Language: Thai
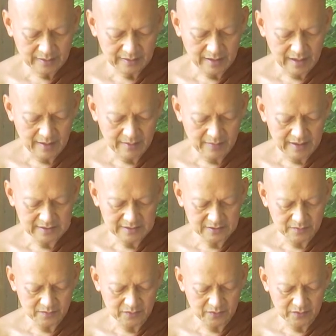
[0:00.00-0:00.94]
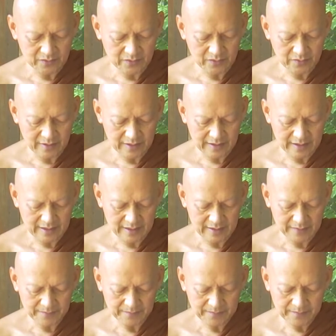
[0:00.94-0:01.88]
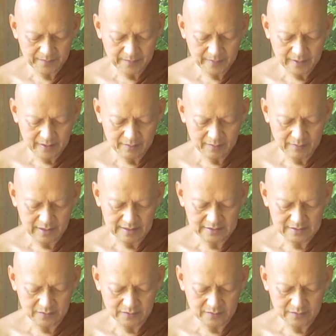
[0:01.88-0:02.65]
แต่ไม่สมบูรณ์ด้วยวรรณะไม่